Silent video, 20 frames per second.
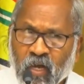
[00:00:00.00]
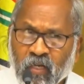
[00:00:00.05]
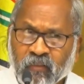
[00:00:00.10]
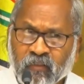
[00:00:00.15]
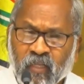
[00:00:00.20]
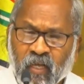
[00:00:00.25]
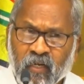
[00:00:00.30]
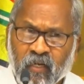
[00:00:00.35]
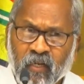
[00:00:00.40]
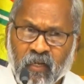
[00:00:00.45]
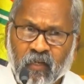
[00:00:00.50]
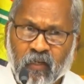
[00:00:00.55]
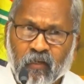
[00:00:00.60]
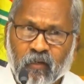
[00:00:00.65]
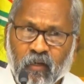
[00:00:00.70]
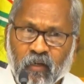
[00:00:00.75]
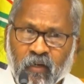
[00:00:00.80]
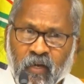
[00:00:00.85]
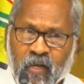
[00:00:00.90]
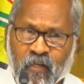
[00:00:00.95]
రాజధాని
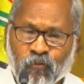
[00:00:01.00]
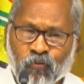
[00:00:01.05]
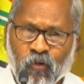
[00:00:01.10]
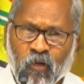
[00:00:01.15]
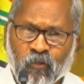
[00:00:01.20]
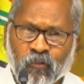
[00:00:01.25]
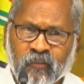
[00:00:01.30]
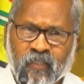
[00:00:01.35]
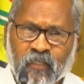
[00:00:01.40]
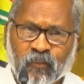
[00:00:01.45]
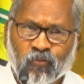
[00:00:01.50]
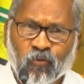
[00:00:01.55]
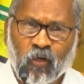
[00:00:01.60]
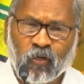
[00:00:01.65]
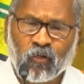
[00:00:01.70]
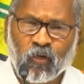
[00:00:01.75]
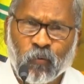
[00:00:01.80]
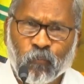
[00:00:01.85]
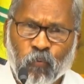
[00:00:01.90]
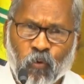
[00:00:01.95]
రైతులను
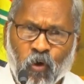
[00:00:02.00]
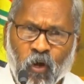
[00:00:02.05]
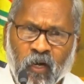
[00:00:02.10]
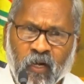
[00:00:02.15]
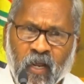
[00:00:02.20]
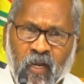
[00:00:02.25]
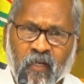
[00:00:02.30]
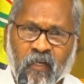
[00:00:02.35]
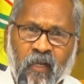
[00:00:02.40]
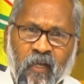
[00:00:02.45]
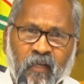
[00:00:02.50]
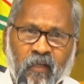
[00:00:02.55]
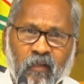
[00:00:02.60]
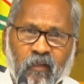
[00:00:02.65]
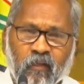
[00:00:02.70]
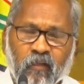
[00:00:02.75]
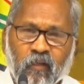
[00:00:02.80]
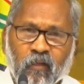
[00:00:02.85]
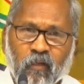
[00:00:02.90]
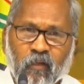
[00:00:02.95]
చేస్తున్నటువంటి పోరాటానికి
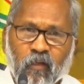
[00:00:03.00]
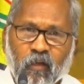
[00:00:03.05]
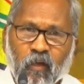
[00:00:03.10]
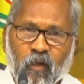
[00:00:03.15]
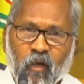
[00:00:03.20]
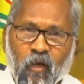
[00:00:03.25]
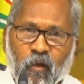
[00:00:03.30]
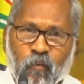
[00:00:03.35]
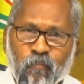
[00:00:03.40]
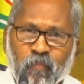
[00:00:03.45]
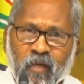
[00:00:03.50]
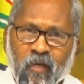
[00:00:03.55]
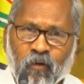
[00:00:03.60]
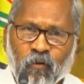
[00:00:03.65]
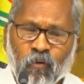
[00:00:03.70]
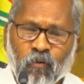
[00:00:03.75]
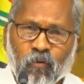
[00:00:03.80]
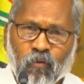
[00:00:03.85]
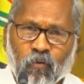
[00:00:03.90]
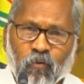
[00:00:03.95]

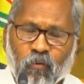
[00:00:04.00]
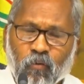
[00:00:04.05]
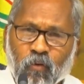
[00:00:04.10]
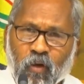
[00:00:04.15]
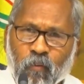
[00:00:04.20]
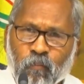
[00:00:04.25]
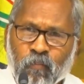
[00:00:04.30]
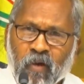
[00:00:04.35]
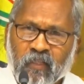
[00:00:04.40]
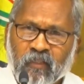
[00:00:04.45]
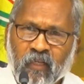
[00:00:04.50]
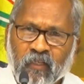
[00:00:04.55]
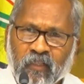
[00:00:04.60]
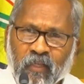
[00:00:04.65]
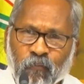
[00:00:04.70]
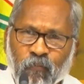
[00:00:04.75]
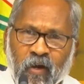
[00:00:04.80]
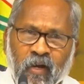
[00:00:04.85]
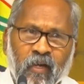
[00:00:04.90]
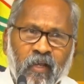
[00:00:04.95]
మీరు
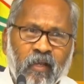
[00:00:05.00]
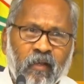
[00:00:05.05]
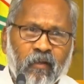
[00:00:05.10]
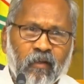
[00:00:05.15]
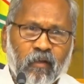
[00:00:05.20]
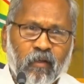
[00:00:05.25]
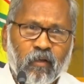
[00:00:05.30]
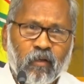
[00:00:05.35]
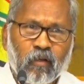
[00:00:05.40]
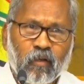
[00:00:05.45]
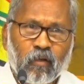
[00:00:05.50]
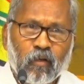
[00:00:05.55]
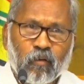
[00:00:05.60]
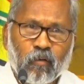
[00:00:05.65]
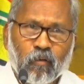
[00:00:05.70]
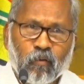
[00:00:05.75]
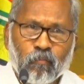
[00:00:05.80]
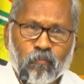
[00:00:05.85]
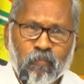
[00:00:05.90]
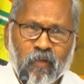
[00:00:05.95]
మద్దతు ఇవ్వండి
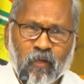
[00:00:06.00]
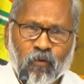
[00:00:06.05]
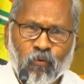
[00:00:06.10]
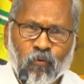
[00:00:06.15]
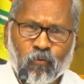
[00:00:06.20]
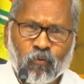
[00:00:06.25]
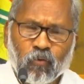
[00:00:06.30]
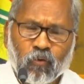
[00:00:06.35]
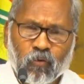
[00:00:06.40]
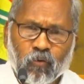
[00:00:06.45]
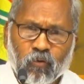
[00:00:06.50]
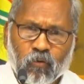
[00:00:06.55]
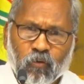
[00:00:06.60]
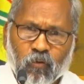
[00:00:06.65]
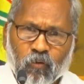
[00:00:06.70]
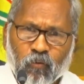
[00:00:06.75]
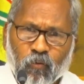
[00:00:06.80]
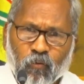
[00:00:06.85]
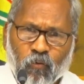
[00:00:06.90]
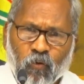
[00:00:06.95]
మీరు
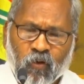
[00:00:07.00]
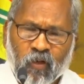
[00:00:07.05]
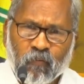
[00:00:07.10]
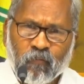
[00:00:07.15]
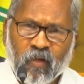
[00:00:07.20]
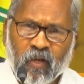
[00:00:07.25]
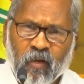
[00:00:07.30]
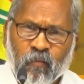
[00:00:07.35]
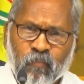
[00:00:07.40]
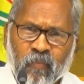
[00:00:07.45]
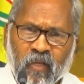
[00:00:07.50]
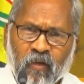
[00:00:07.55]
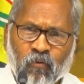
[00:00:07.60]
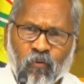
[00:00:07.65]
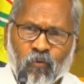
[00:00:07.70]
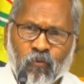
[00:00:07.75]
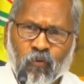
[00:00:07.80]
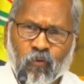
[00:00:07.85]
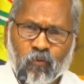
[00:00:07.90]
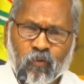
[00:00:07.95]
ఒకవేళ
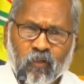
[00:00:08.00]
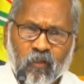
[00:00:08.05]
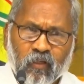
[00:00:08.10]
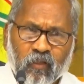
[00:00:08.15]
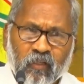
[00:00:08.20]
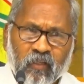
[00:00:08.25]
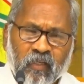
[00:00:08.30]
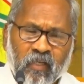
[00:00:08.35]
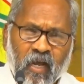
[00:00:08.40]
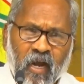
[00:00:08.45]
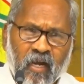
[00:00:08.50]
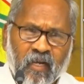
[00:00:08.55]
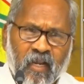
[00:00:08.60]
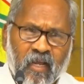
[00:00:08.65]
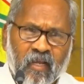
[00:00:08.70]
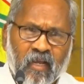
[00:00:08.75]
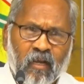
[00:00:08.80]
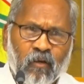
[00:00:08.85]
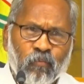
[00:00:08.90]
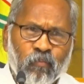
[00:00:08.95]
మీరు ఈ
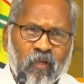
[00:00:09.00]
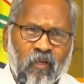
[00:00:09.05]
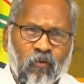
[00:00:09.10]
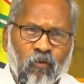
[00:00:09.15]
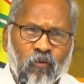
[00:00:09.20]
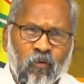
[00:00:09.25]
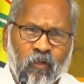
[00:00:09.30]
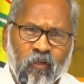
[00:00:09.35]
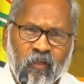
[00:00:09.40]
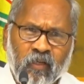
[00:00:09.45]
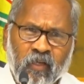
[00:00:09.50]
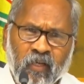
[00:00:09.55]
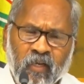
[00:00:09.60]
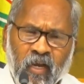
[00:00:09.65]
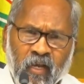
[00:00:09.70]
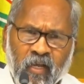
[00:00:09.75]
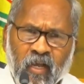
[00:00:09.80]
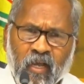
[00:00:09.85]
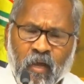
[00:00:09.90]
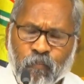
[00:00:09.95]
ఆటంకాలు మీరు ఈ
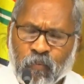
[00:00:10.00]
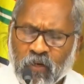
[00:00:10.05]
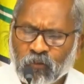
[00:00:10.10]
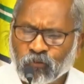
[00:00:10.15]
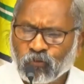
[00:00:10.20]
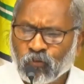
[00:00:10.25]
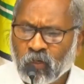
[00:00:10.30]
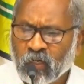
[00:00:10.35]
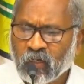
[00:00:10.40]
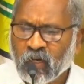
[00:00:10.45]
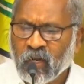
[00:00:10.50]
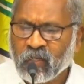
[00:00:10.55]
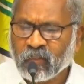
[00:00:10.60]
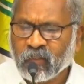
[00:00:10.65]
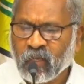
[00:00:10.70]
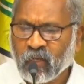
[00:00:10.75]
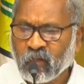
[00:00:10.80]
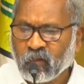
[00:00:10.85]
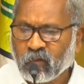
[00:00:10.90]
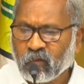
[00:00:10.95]
రకంగా
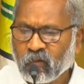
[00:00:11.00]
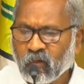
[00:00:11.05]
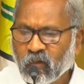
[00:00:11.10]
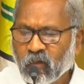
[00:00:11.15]
పరుస్తున్నట్లయితే